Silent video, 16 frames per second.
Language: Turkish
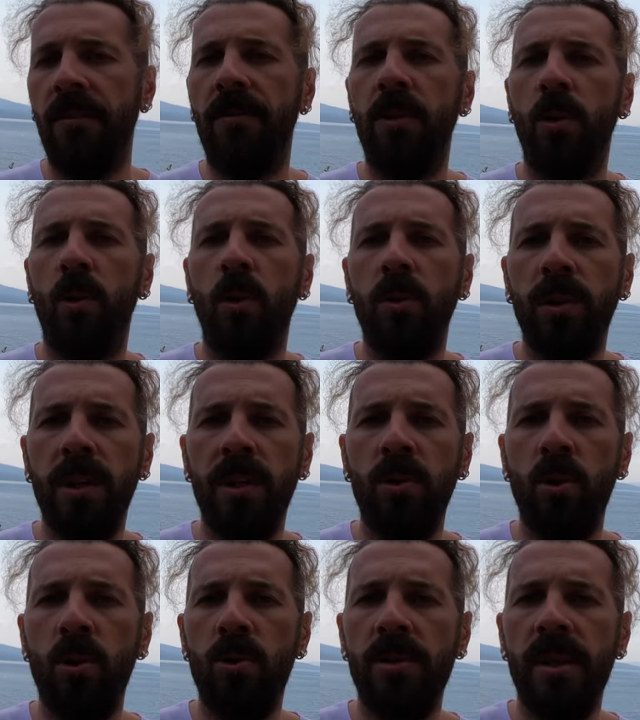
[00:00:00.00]
ve
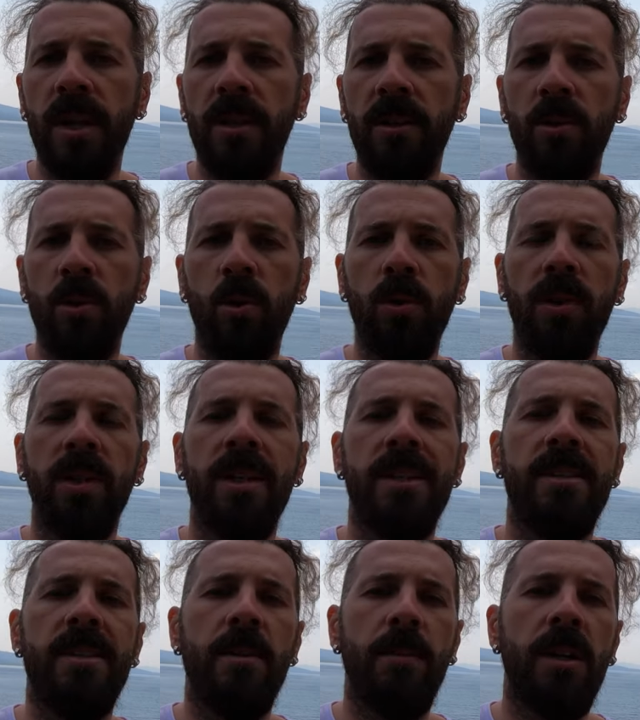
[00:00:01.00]
onların gösterdiği yolları
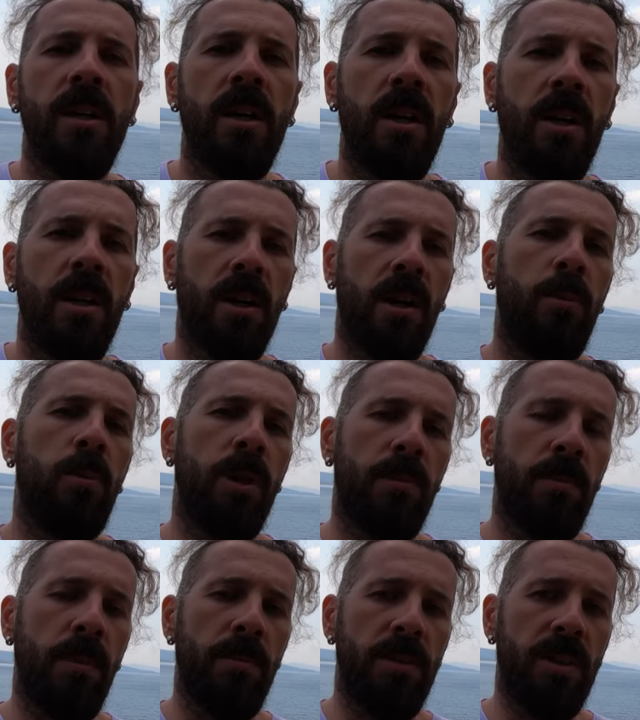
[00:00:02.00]
izlemeyi kabul
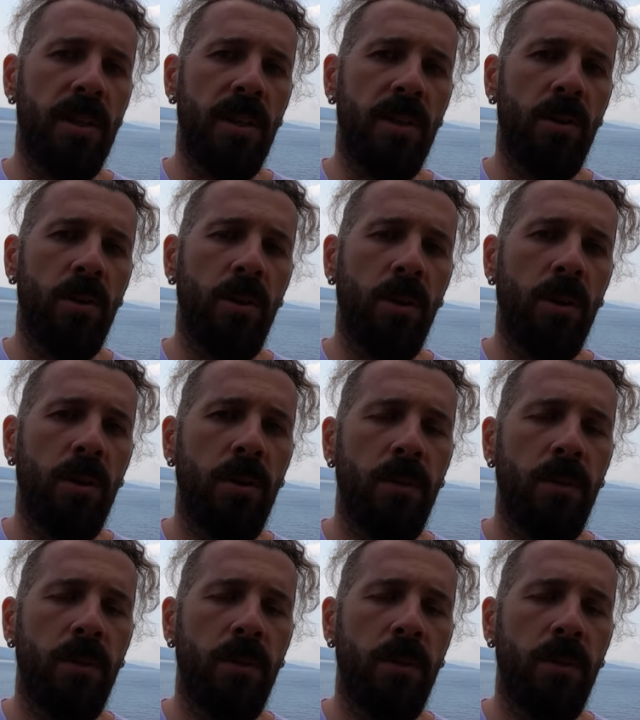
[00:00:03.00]
etmemiz gerekiyor.